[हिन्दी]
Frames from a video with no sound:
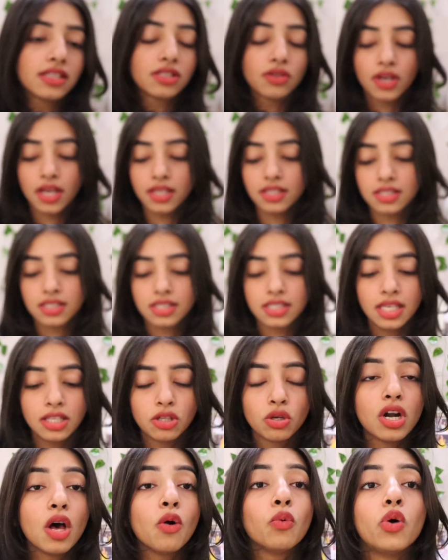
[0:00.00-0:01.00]
एज यू कैन सी
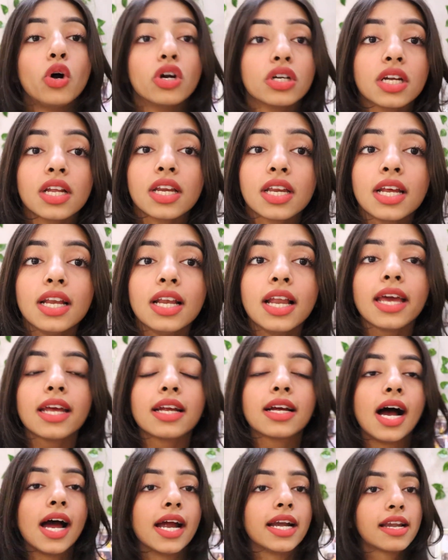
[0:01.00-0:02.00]
थोड़ा वाटरी
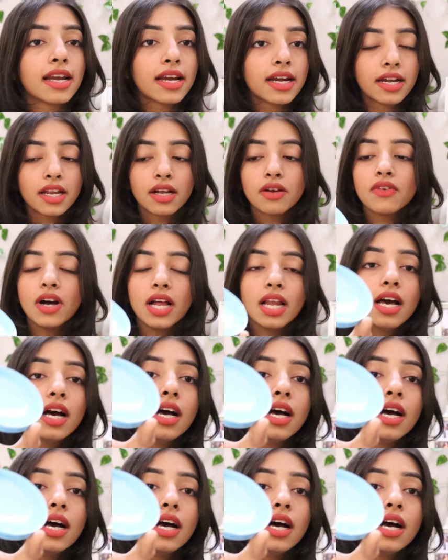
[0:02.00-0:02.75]
लाइक हाइड्रेटिंग वाला